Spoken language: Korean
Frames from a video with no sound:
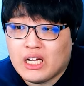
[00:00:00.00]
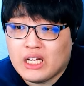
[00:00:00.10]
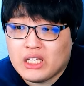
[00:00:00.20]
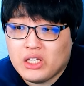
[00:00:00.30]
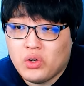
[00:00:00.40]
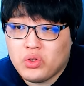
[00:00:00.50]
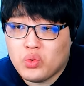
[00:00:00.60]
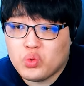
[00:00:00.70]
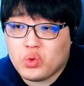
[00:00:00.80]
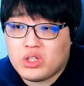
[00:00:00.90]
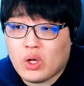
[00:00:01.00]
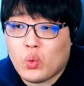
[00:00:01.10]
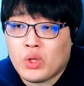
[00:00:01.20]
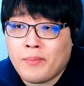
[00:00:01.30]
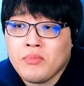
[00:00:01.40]
이런 경우도
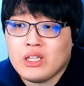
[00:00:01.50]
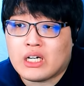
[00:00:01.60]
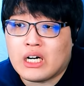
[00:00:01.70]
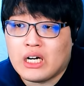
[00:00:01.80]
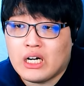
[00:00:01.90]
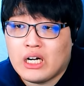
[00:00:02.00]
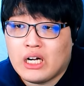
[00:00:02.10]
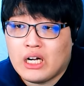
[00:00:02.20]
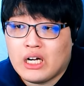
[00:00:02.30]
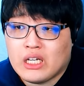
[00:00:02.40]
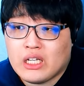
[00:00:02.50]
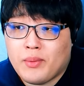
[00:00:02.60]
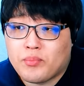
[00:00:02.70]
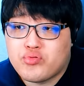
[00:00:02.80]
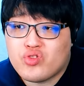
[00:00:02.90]
있다고는 합니다
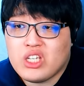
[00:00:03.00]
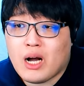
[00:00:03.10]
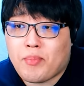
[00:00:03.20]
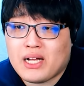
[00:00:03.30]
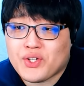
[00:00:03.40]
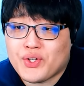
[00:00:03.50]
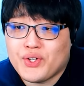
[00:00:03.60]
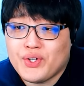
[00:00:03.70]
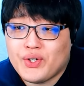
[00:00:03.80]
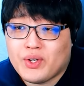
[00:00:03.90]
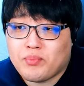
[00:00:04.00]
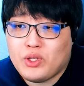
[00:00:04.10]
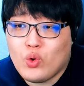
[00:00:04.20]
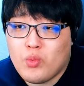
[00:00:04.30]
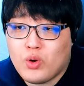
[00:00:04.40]
이러면 붓기가 빠져요
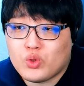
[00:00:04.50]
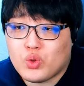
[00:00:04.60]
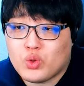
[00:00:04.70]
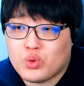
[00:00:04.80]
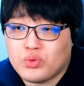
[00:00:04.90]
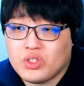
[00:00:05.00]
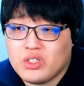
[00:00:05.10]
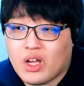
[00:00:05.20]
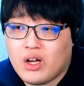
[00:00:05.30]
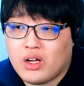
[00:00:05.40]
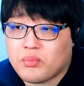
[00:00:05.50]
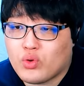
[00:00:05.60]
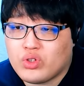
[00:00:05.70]
미용 목적으로 좀 쓰는 데가 몇 군데